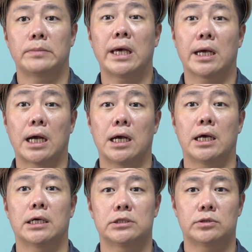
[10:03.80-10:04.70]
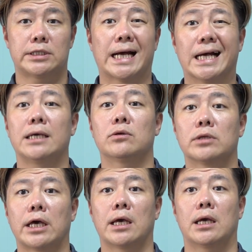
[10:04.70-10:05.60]
前が非常に高いの
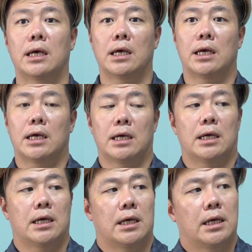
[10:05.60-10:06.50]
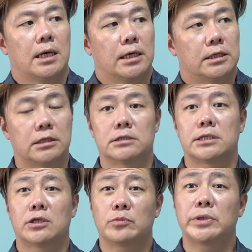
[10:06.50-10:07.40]
で、うん、
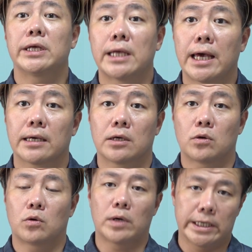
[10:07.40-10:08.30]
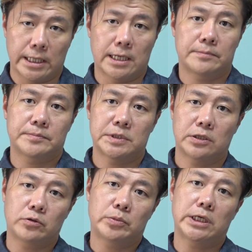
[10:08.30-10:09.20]
セットプレーね結構怖いな
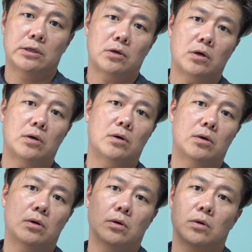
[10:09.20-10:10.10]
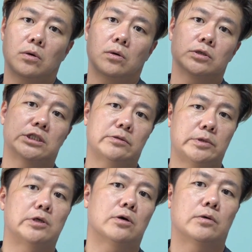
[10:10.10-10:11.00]
セットプレーと
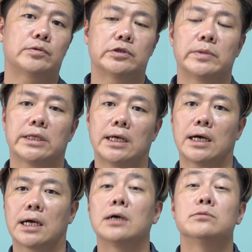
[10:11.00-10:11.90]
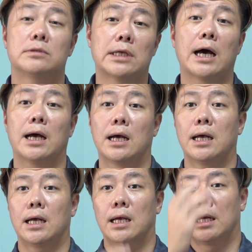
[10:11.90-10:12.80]
ジェルビニョ含めた
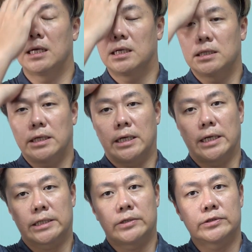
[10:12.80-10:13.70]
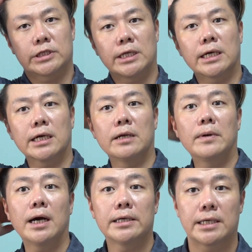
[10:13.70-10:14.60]
カウンター、えー、気をつけなけれ
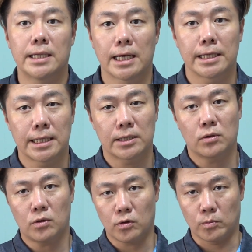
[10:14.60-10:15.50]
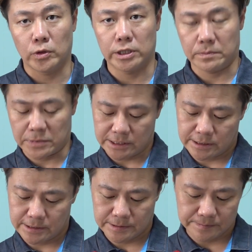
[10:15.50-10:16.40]
ばいけないなと思いま
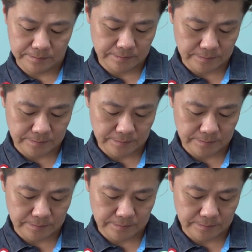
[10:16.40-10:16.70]
す